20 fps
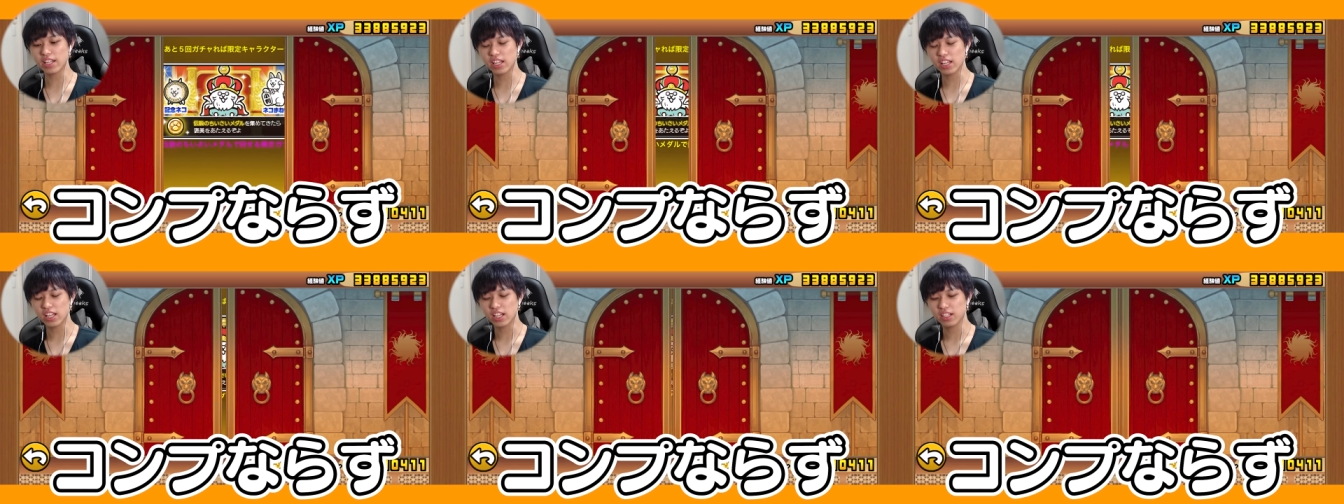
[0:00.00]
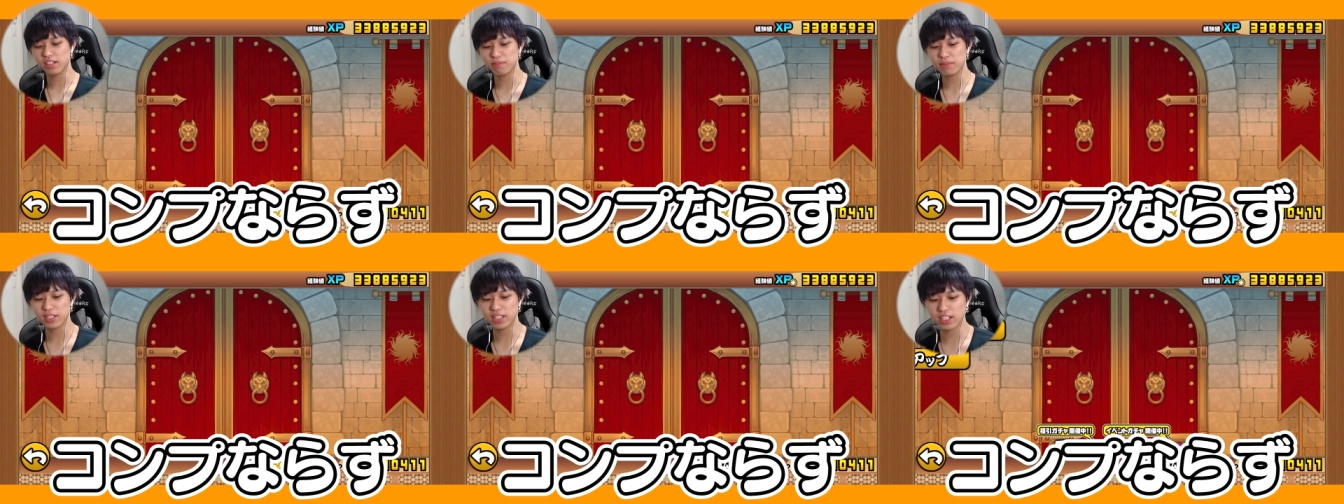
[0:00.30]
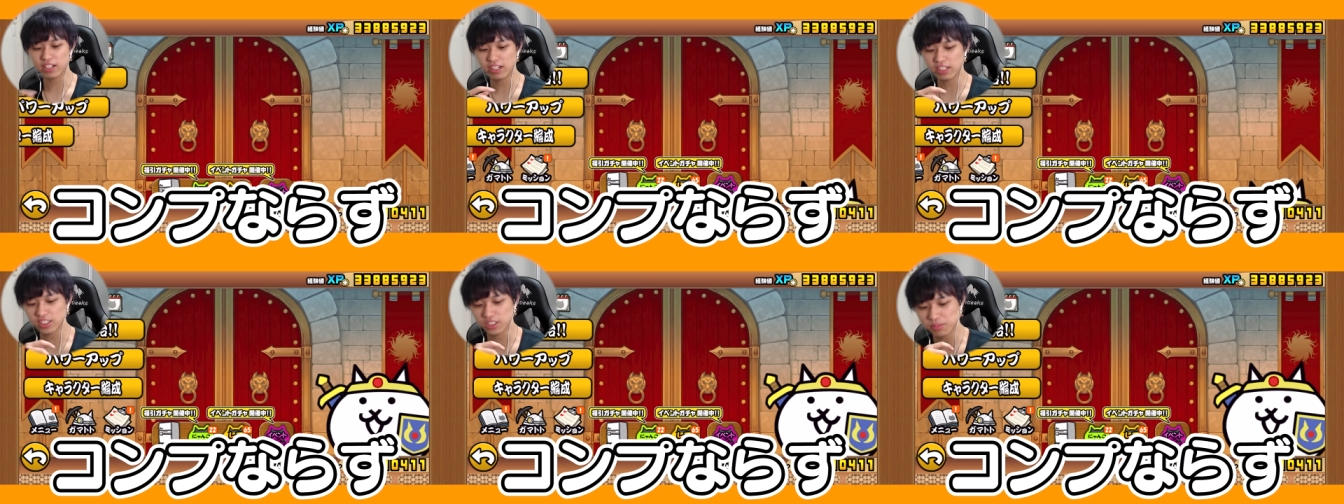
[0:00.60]
ね、
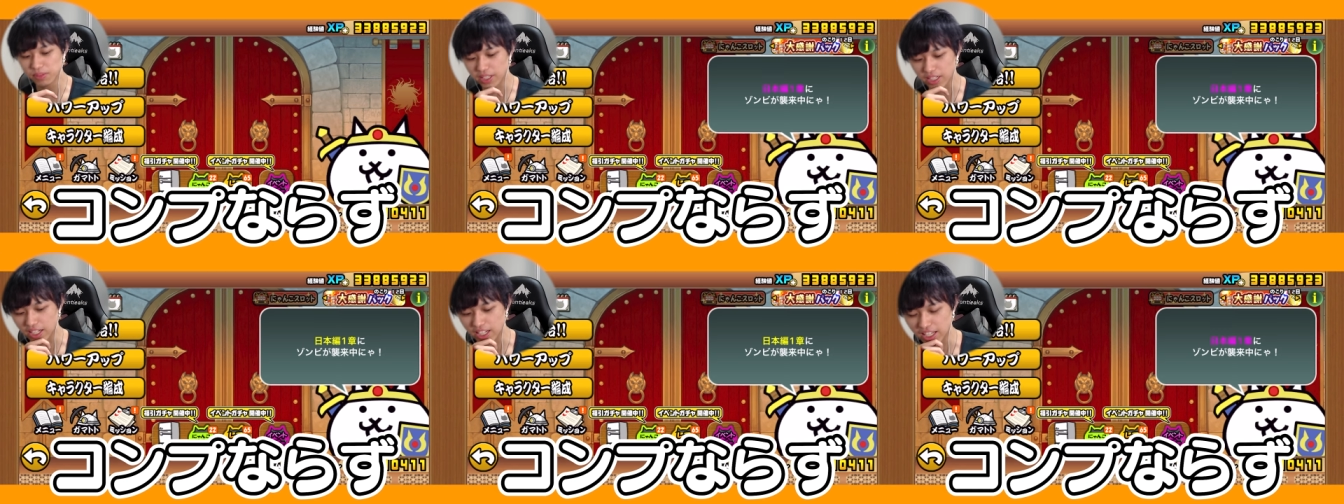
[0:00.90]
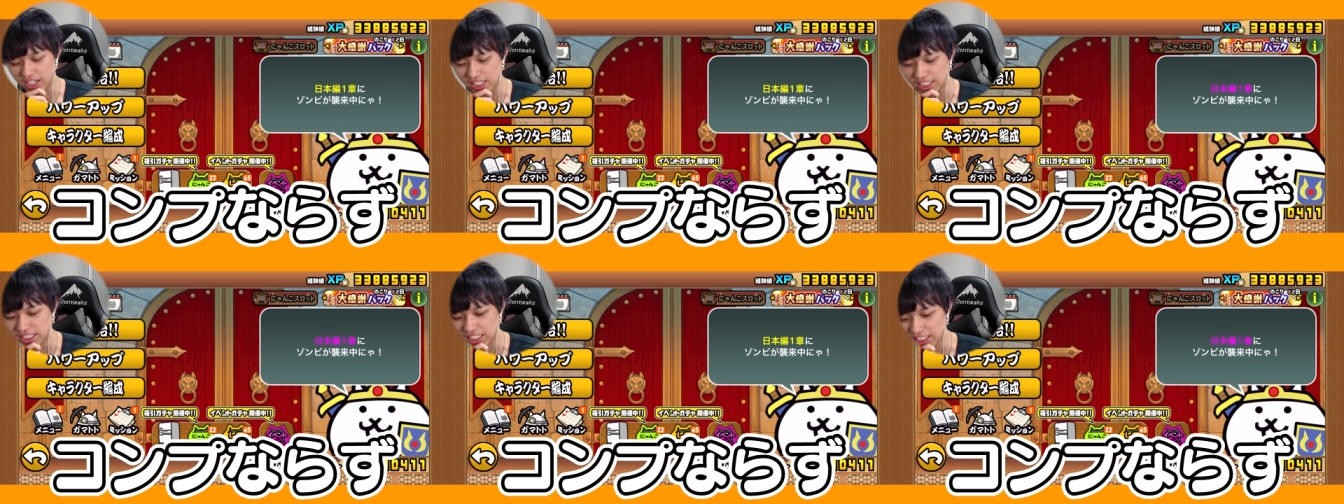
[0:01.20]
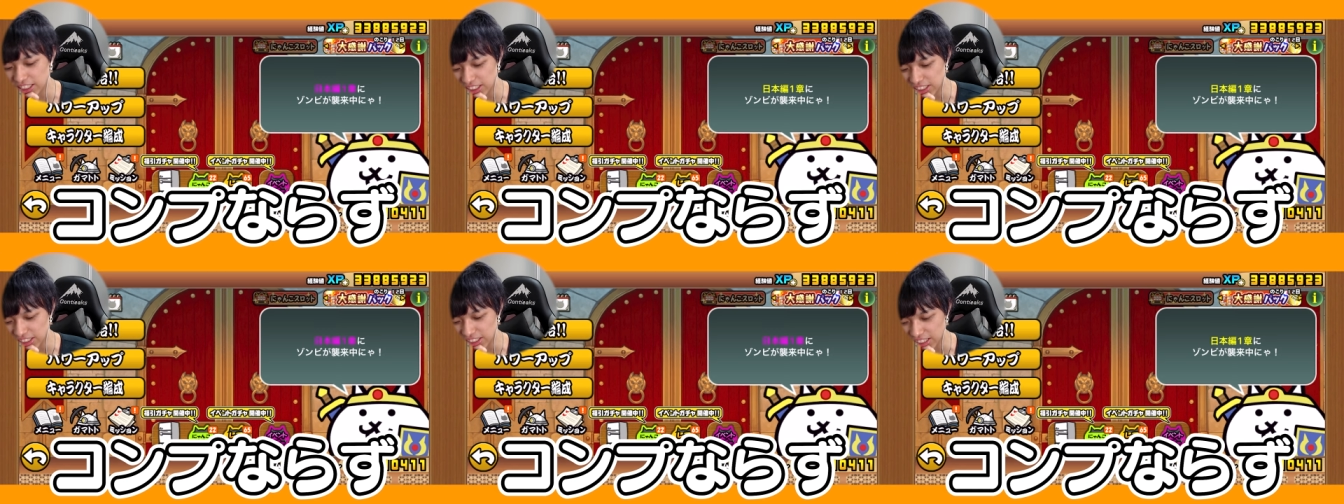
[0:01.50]
メダル集めなきゃいけないって
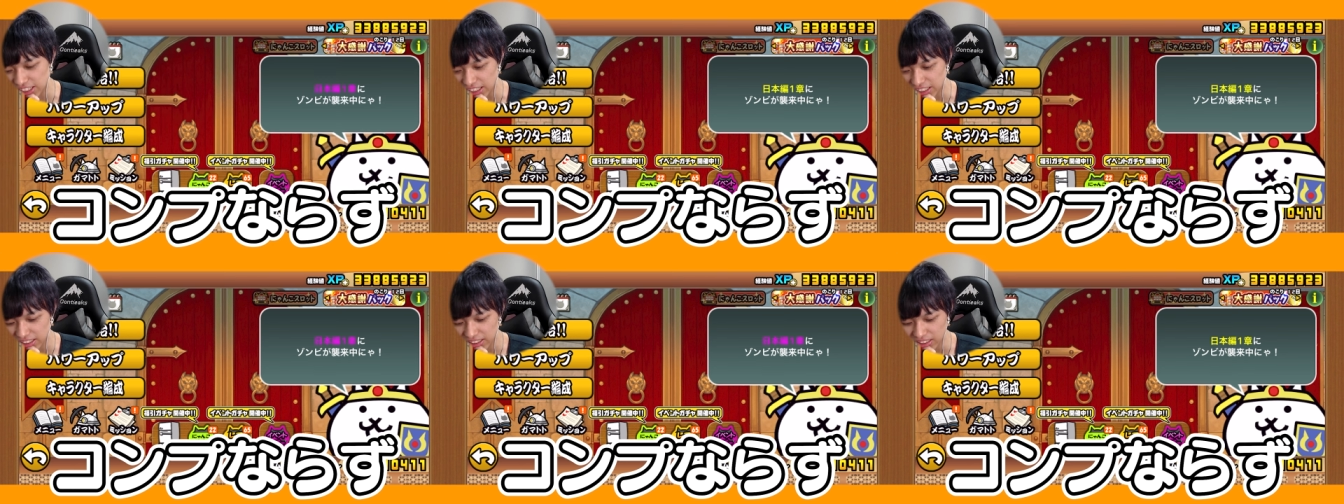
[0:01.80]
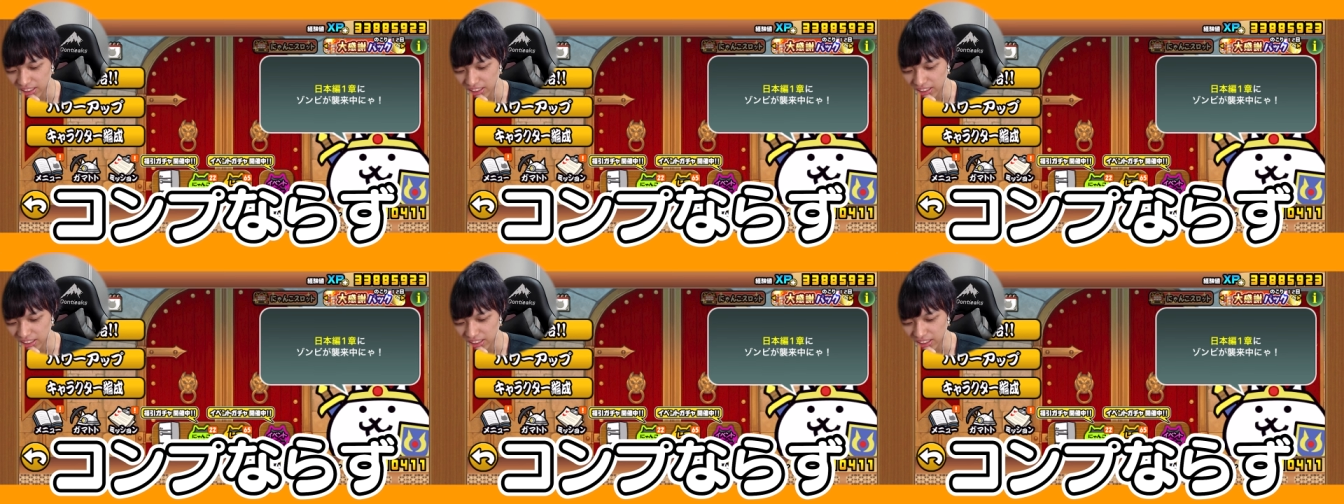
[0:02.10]
やつですね。